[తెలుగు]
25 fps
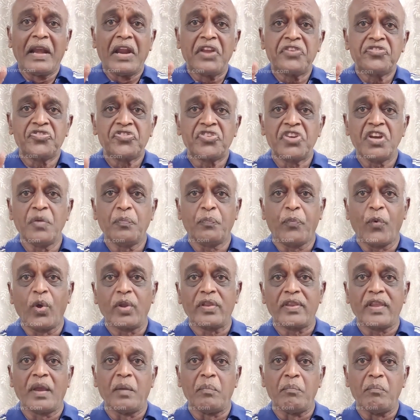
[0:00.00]

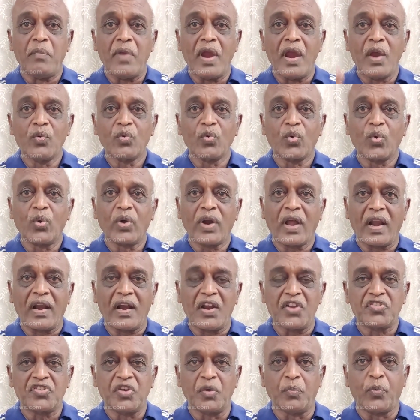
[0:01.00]
రెచ్చిపోతే మేము కూడా
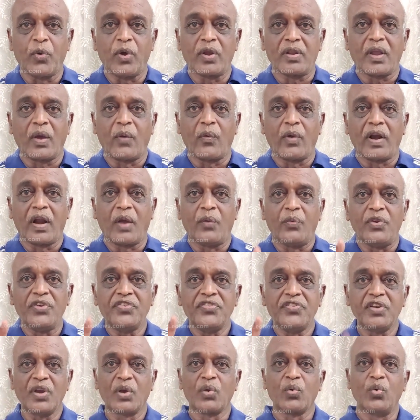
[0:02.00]
రెచ్చిపోతామన్న
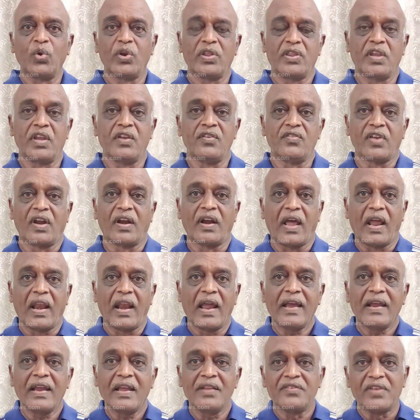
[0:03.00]
విషయం గుర్తించండి
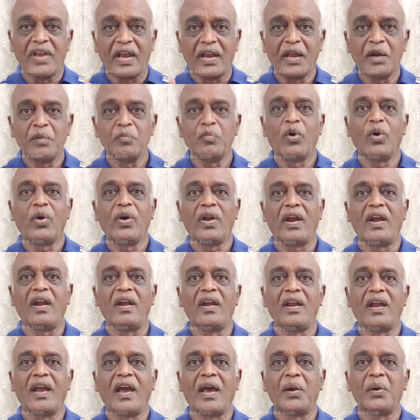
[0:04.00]
అలాగే జగన్మోహన్
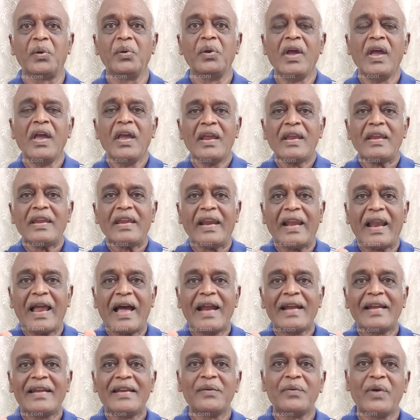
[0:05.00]
రెడ్డి గారు
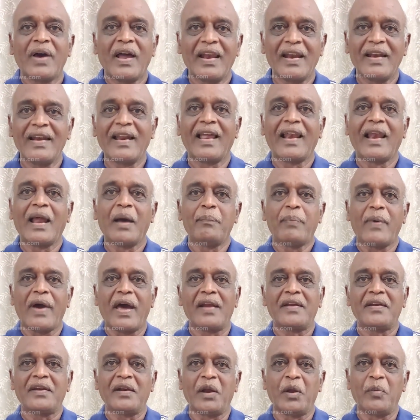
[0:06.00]
ఇలాంటి వాళ్ళని ఎలా
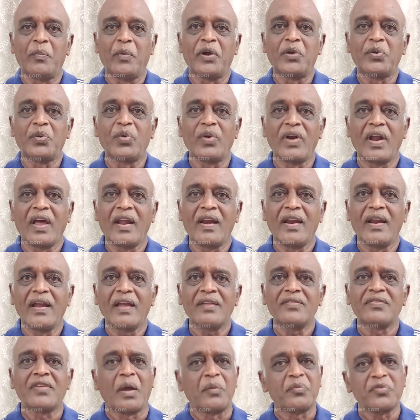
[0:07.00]
పార్టీలో
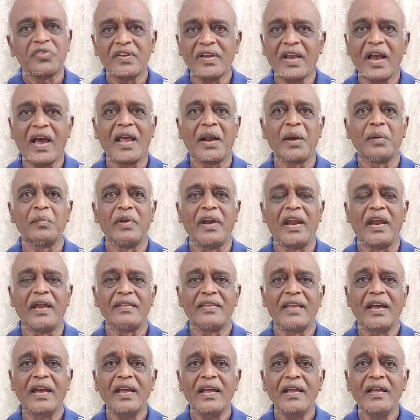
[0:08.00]
పెట్టుకున్నారా సంస్కారం
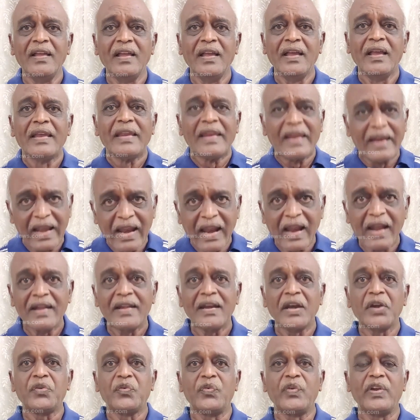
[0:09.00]
లేదా
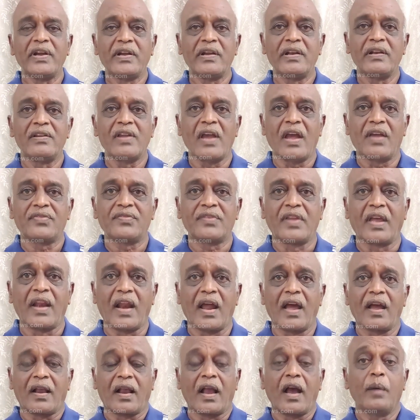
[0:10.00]
ఇలాంటి ట్వీట్లు
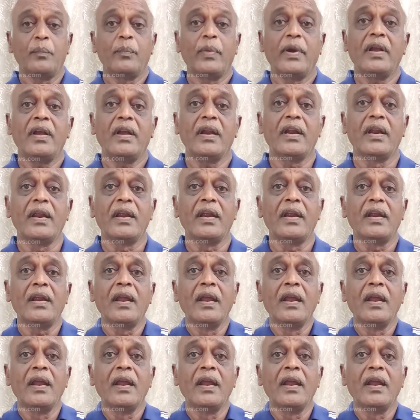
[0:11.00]
చేస్తారా కాబట్టి